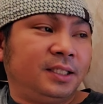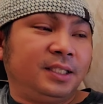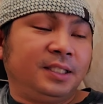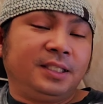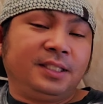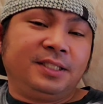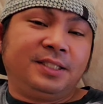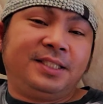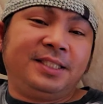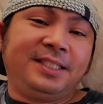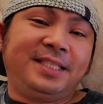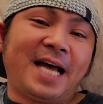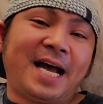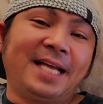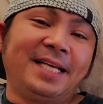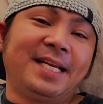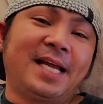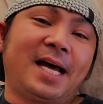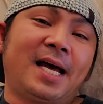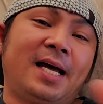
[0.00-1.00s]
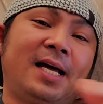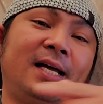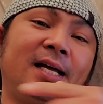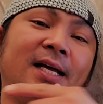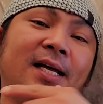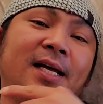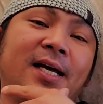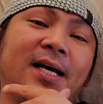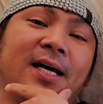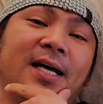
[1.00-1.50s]
si Dana,
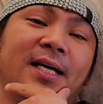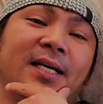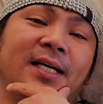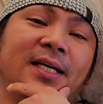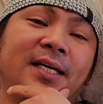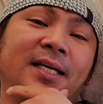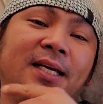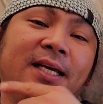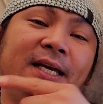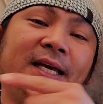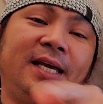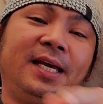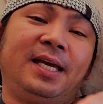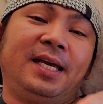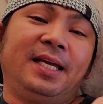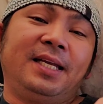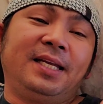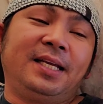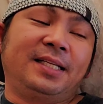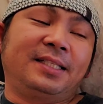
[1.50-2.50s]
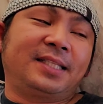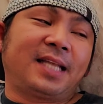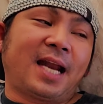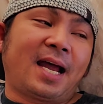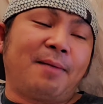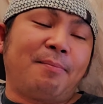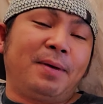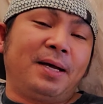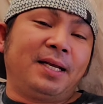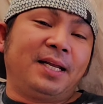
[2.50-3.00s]
ah, eh,
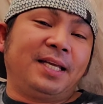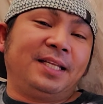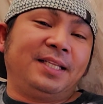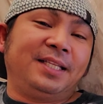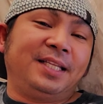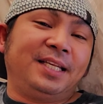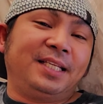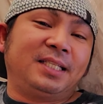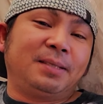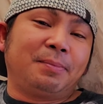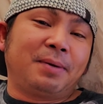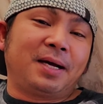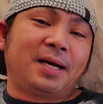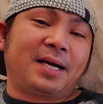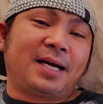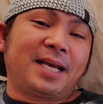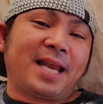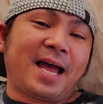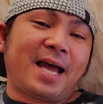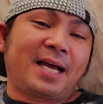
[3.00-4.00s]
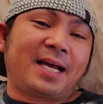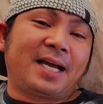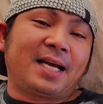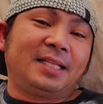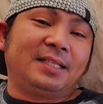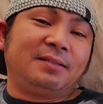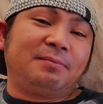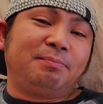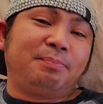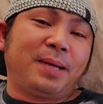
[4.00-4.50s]
nagdrama na hindi na siya
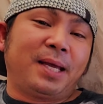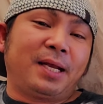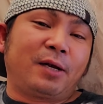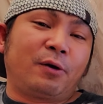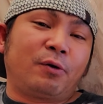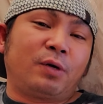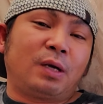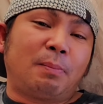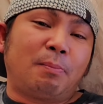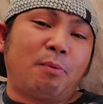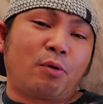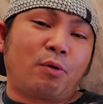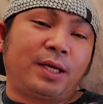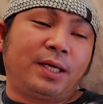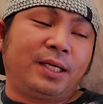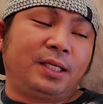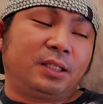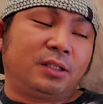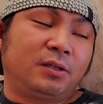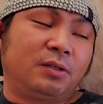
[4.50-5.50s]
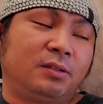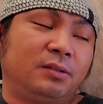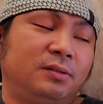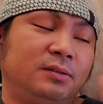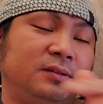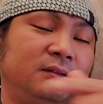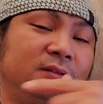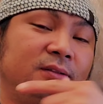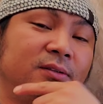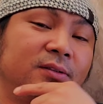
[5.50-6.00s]
makakalakad. Pero, nabuking
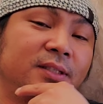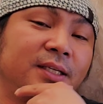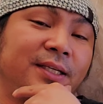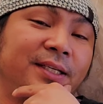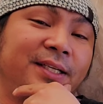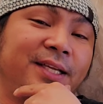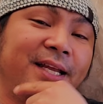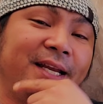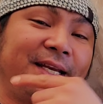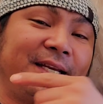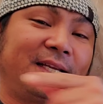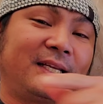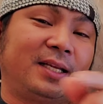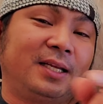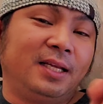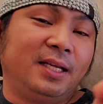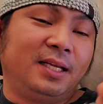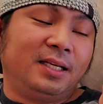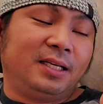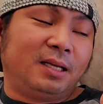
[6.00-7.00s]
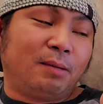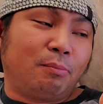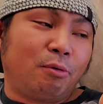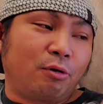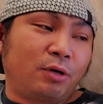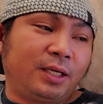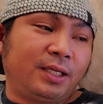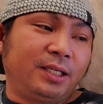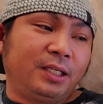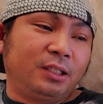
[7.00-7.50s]
ito. Okay?
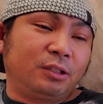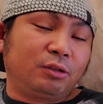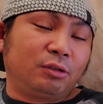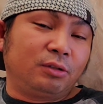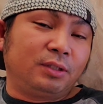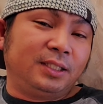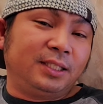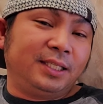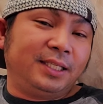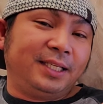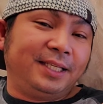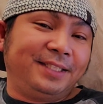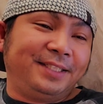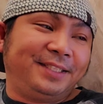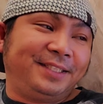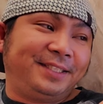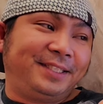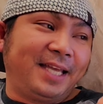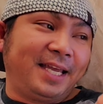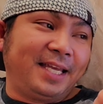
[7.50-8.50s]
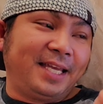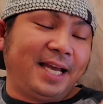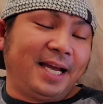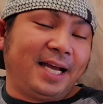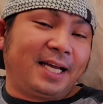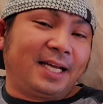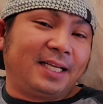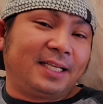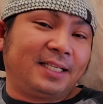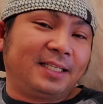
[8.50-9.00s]
Nabuking ito ni Jaya.
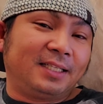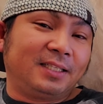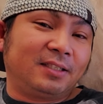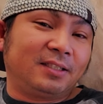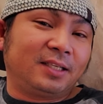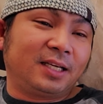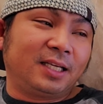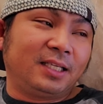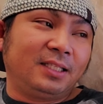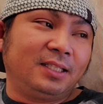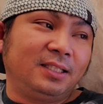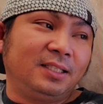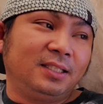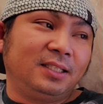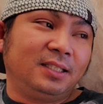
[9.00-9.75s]
Okay?